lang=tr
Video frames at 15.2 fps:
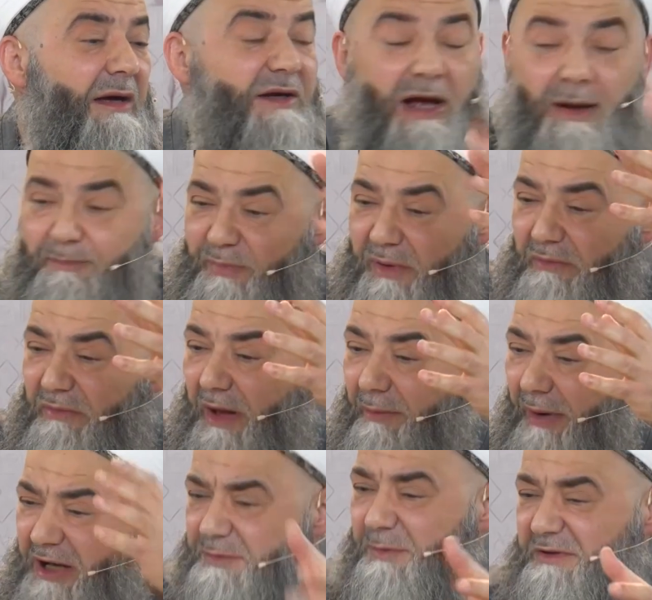Rabbimle
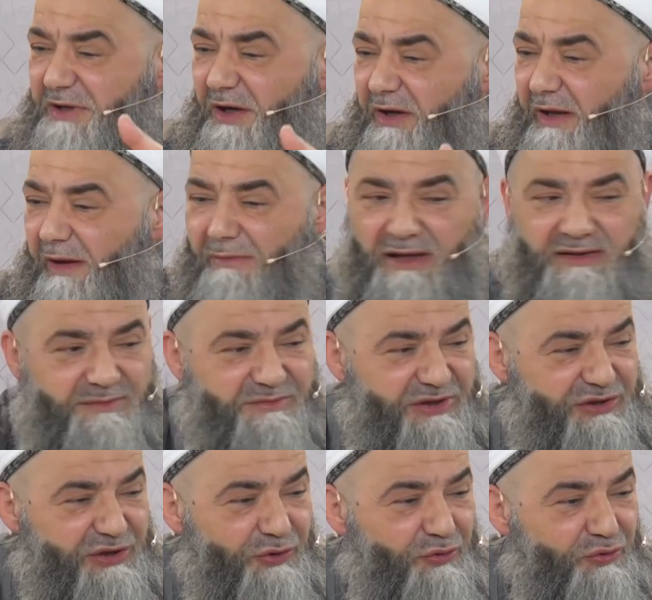baş başa kalamadım
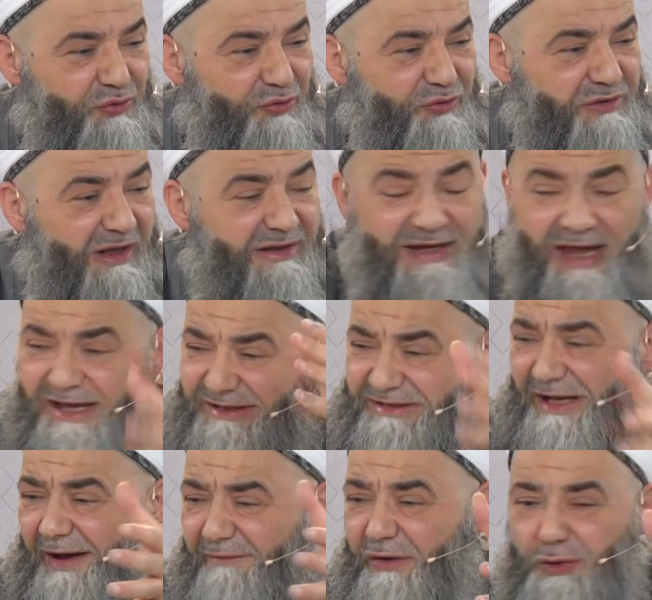sizin gücünüzden. Ne
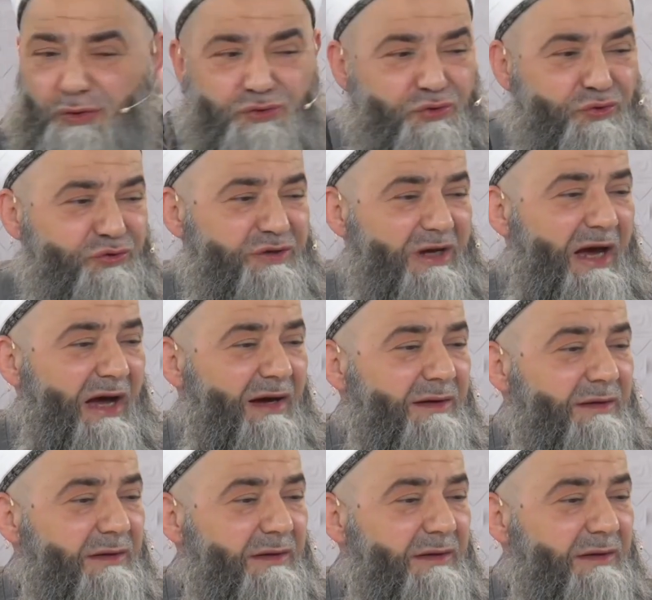ihtilaf ediyorsunuz ya?